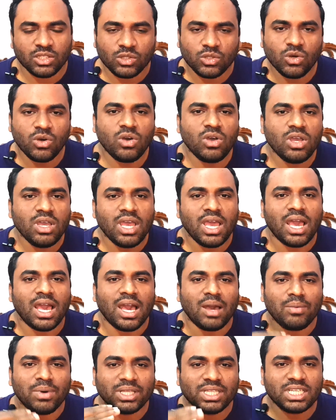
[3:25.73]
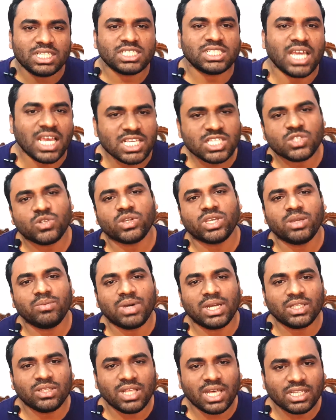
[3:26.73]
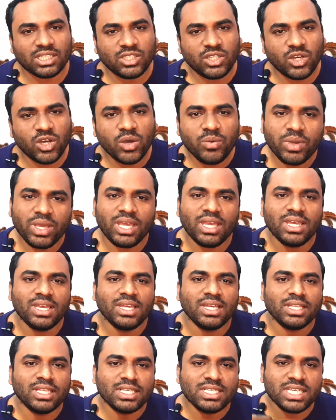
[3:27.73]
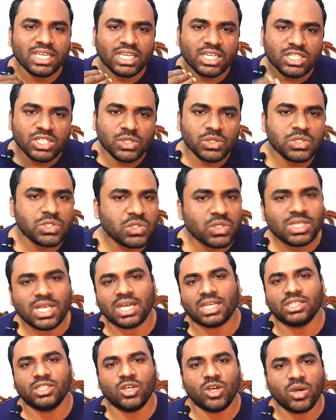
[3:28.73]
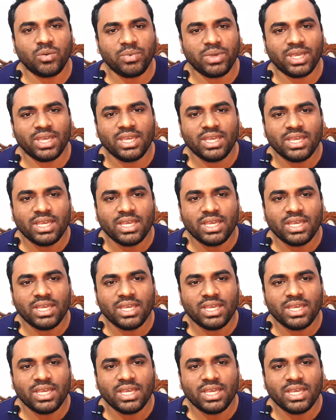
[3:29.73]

তো আমাদের স্বাস্থ্যকে ভালো রাখতে হবে নিজেকে সুস্থ থাকতে হবে